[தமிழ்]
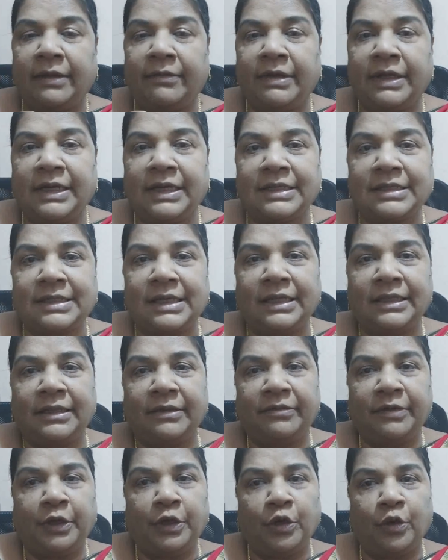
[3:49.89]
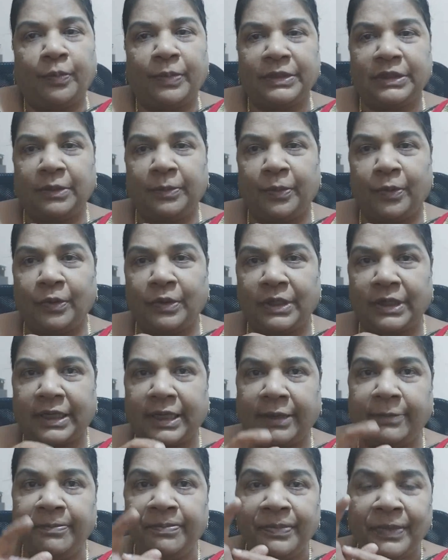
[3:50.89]
அவேர்னஸில் இந்த வீடியோவை பற்றி
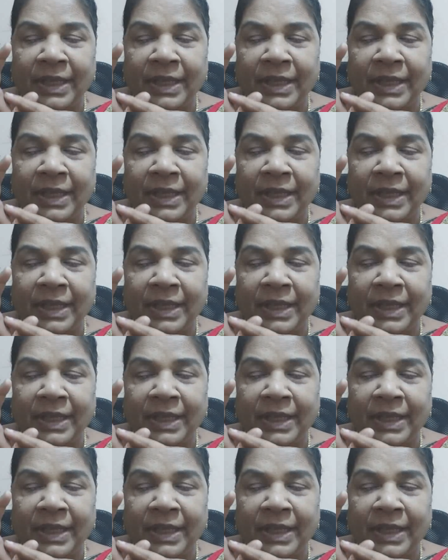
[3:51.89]
போட்டிருக்கேன்